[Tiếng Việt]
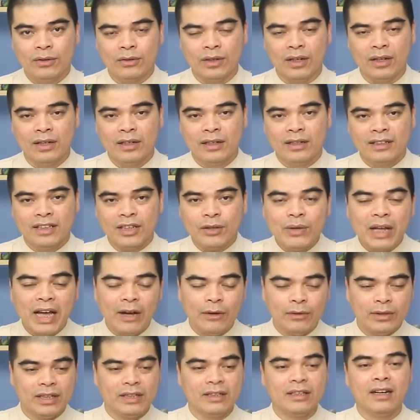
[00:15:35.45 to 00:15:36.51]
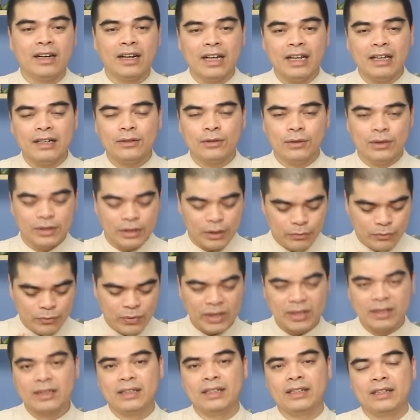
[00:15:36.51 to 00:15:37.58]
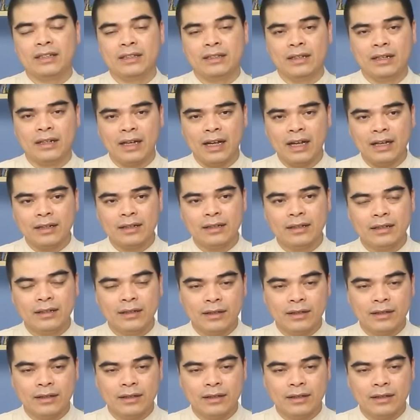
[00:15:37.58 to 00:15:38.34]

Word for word: Đó. Theo đạo thì thờ khác, đúng không? Theo Phật thì thờ khác.